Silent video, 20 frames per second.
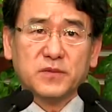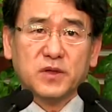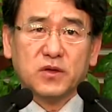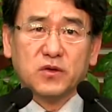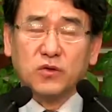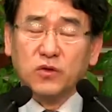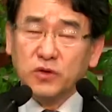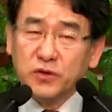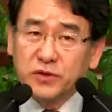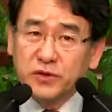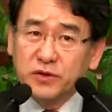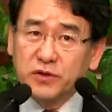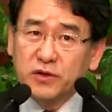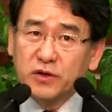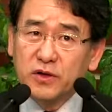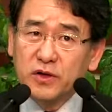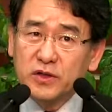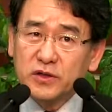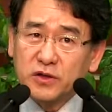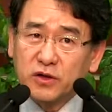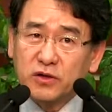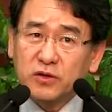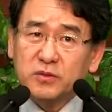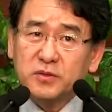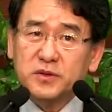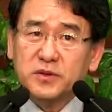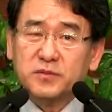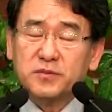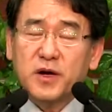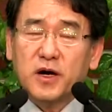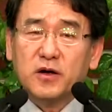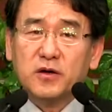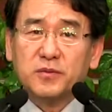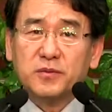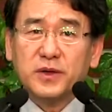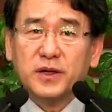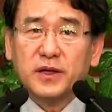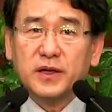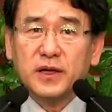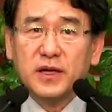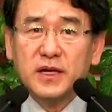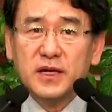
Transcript: 오히려 여러분의 마음에